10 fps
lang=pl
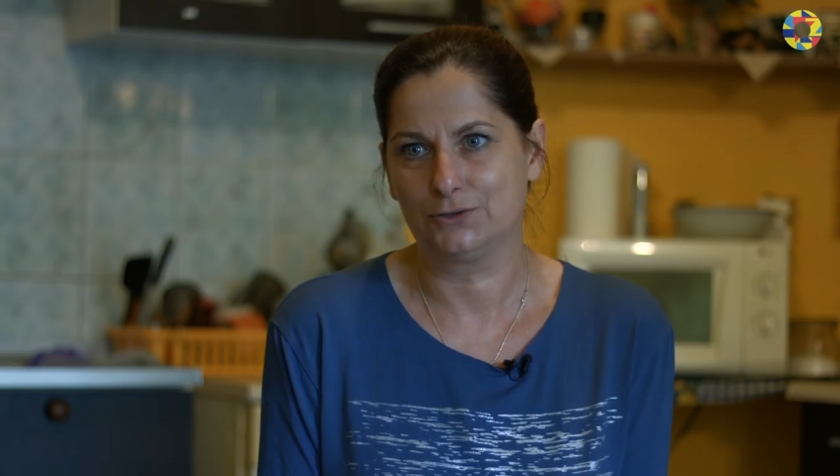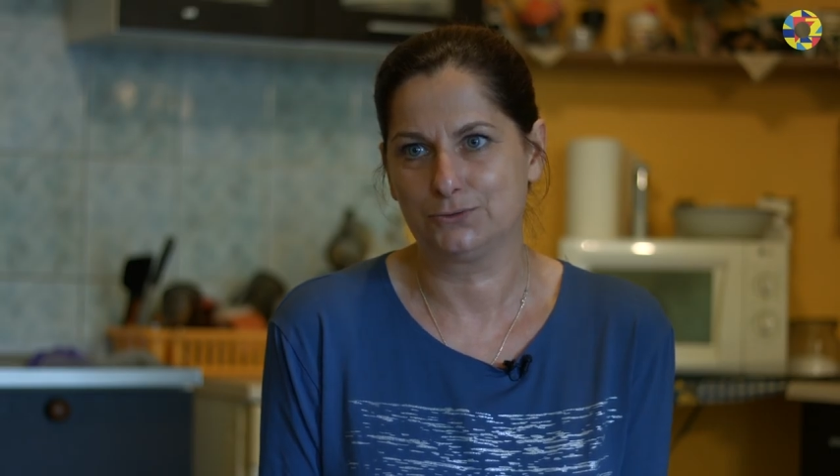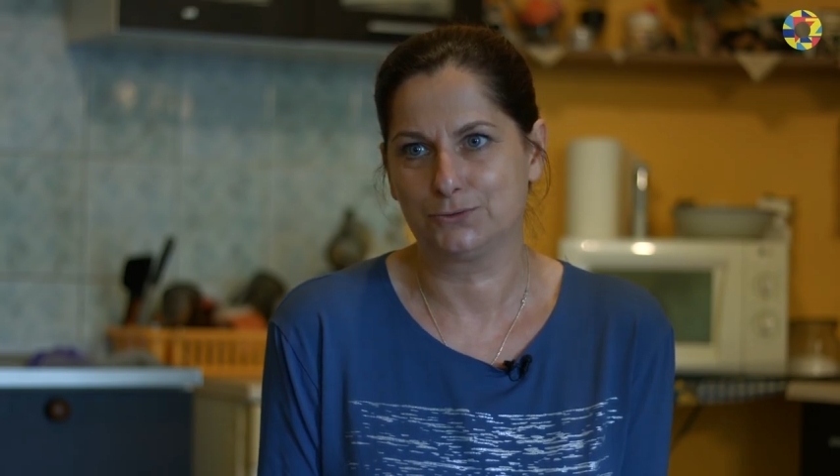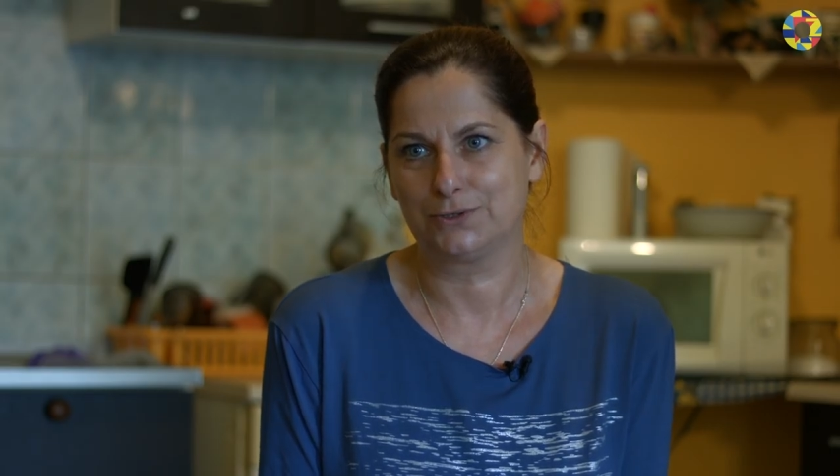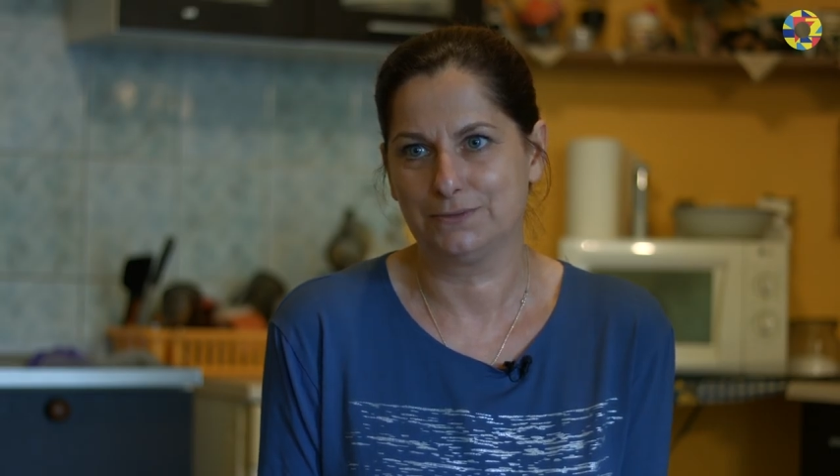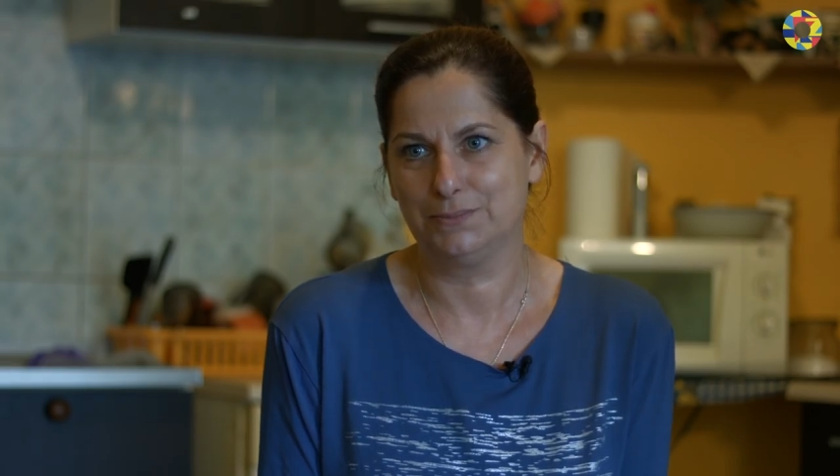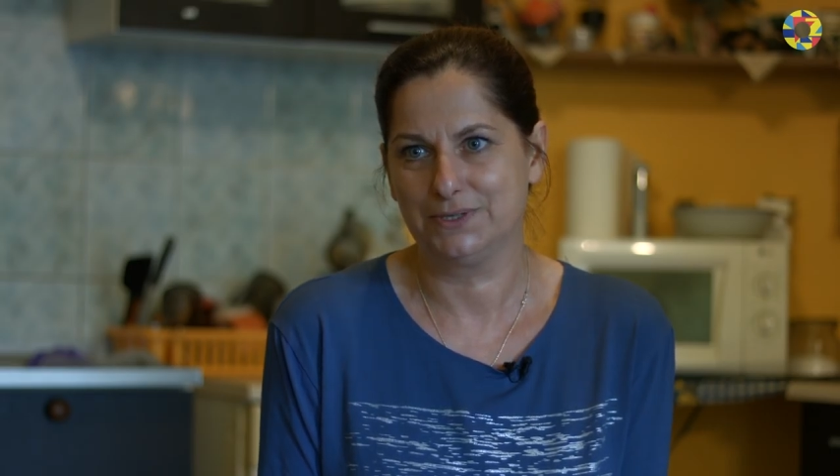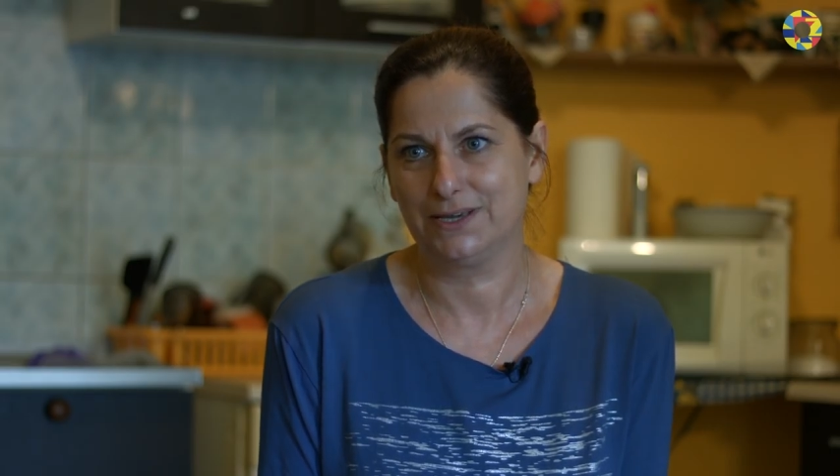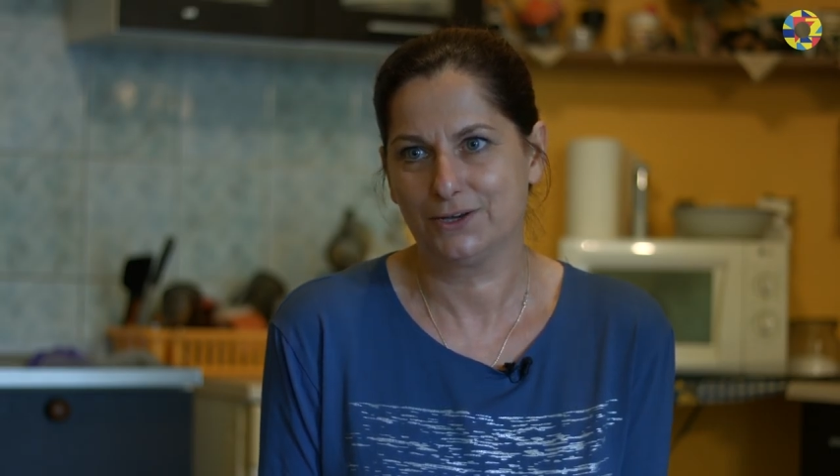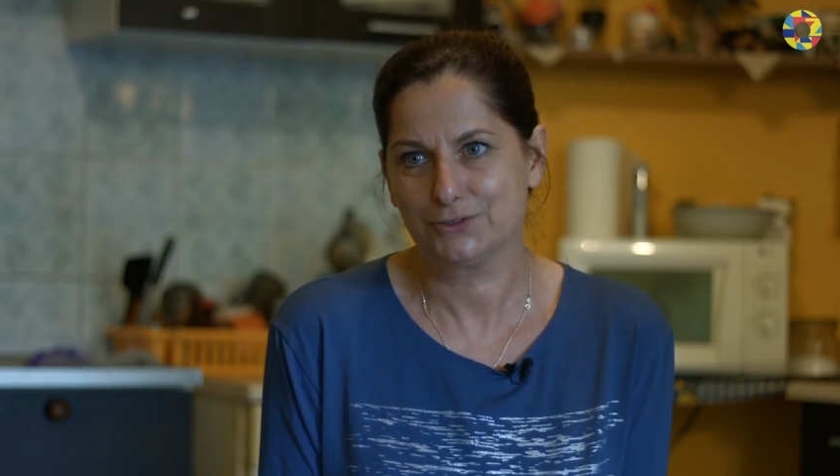który by
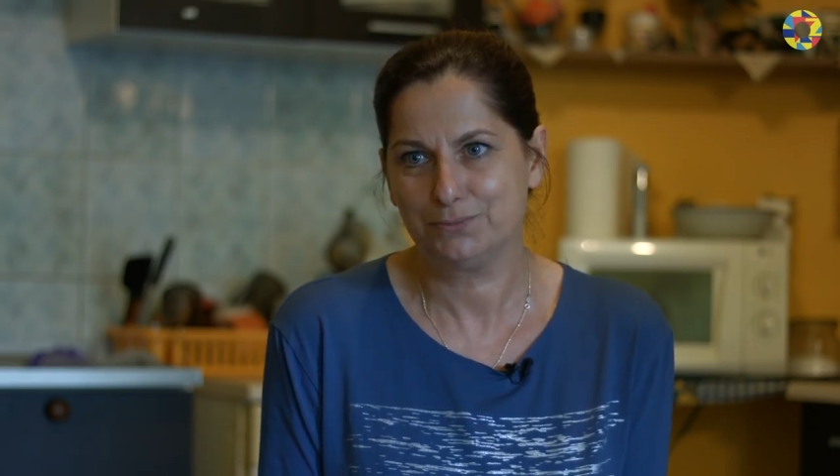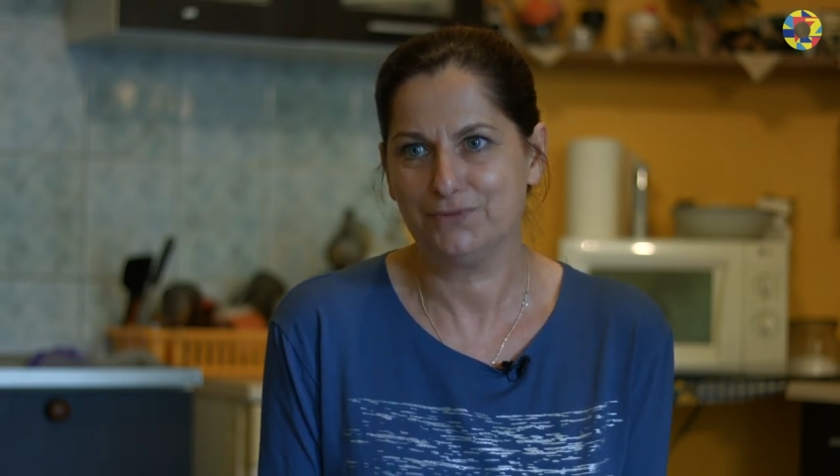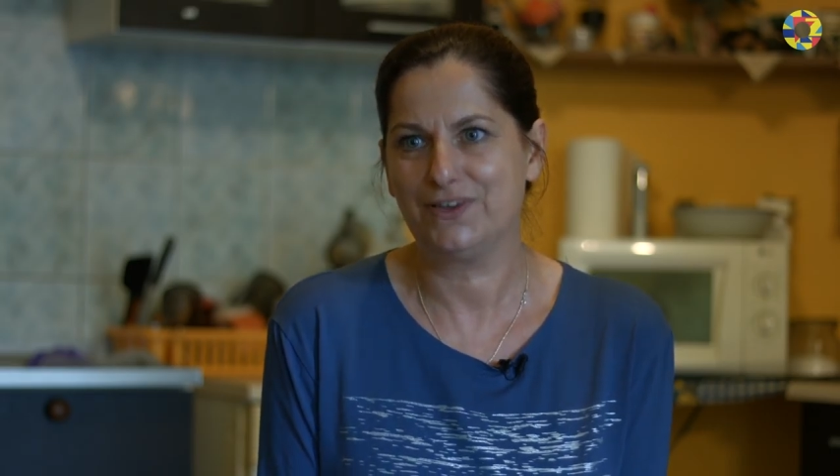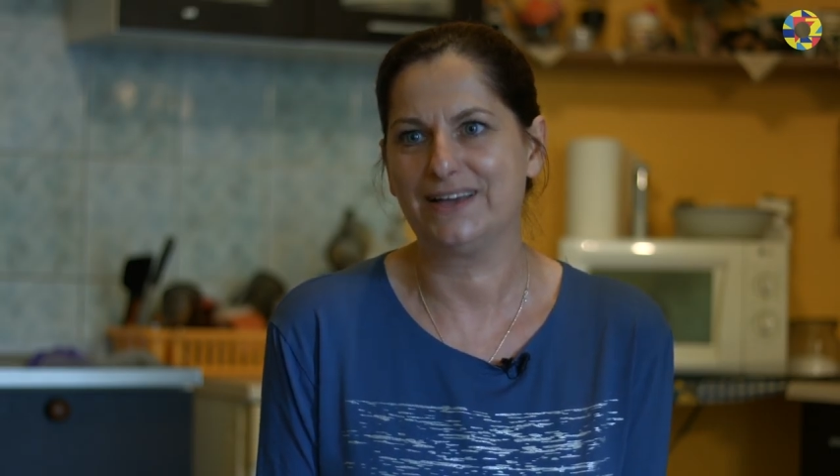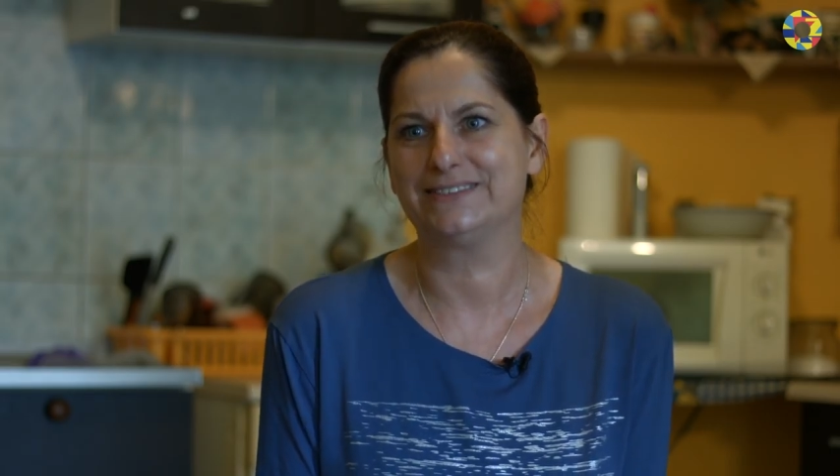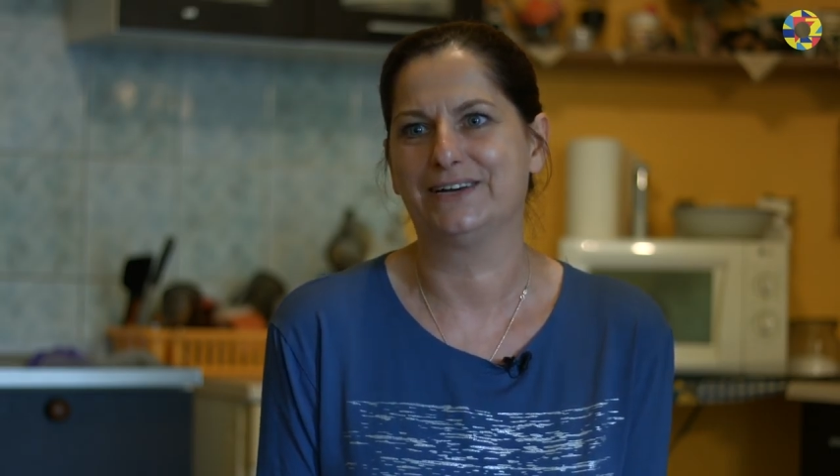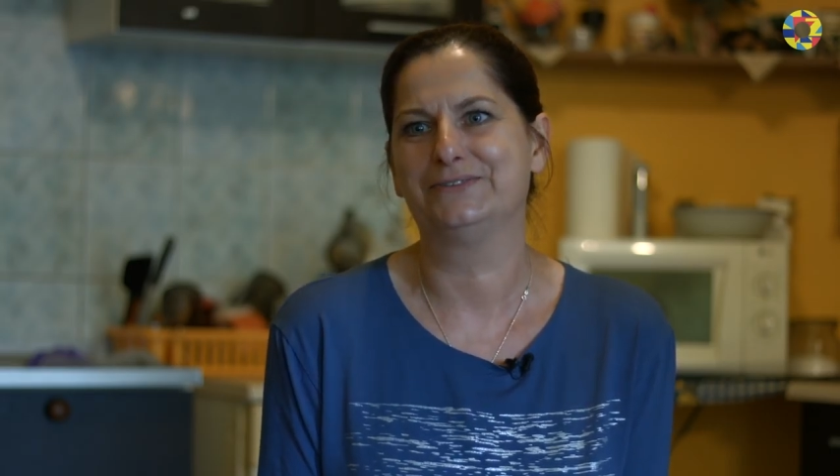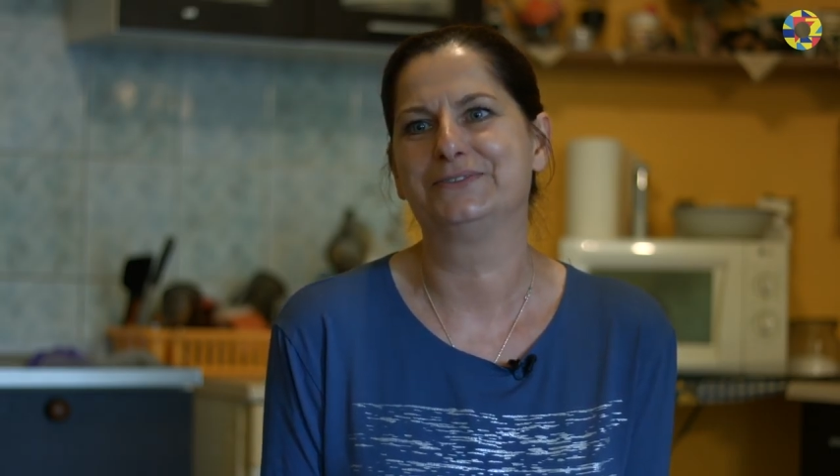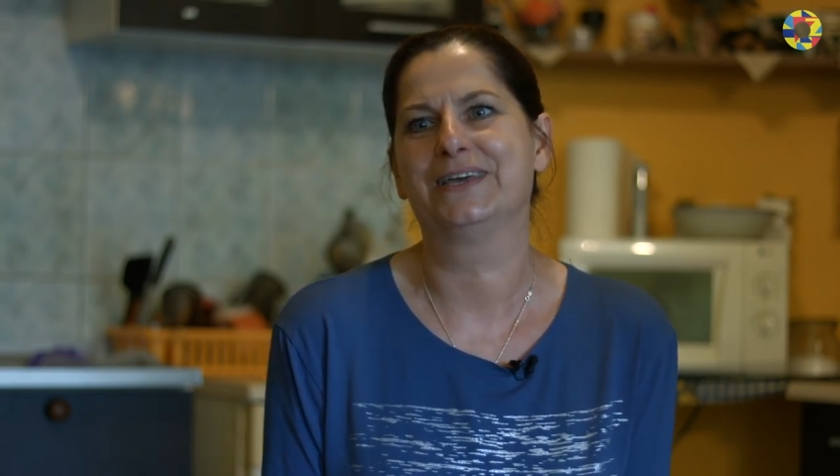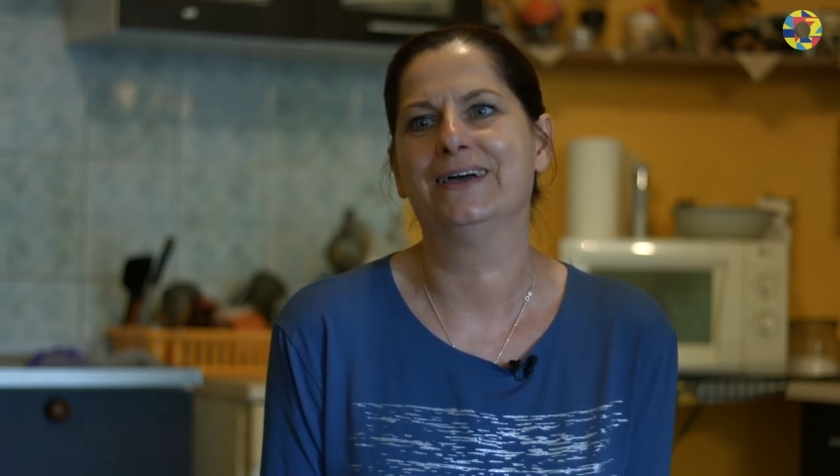jej odpowiadał,
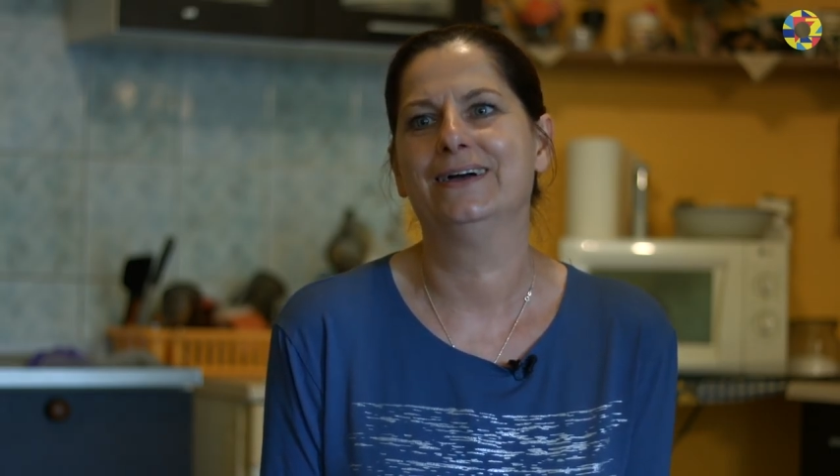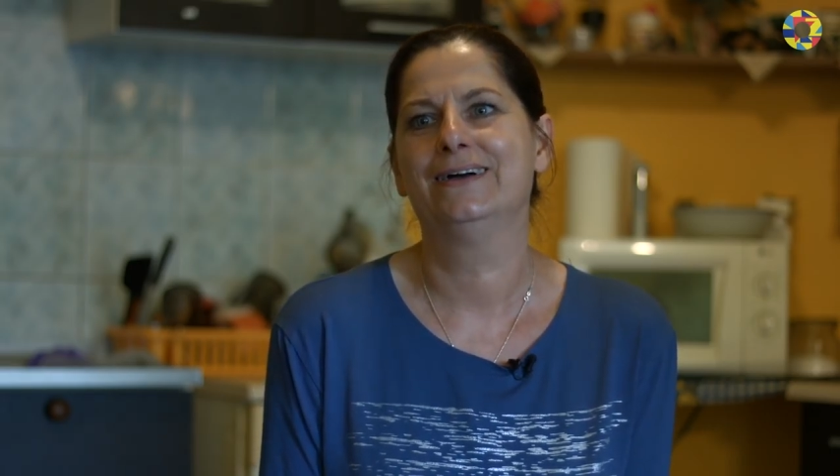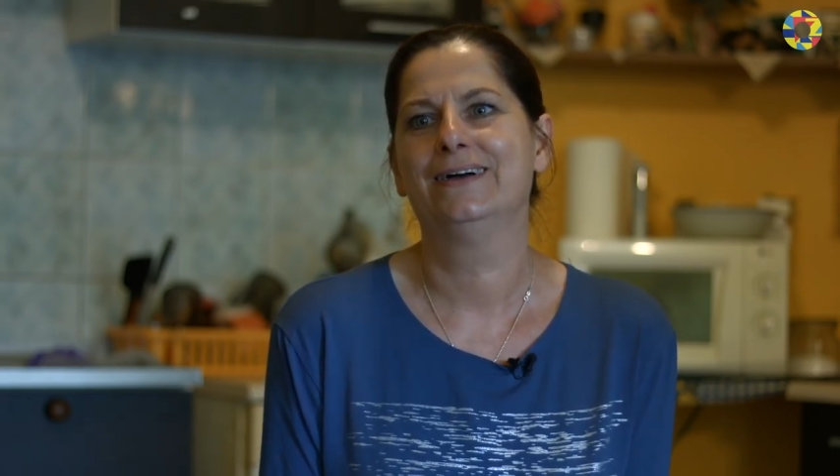nie?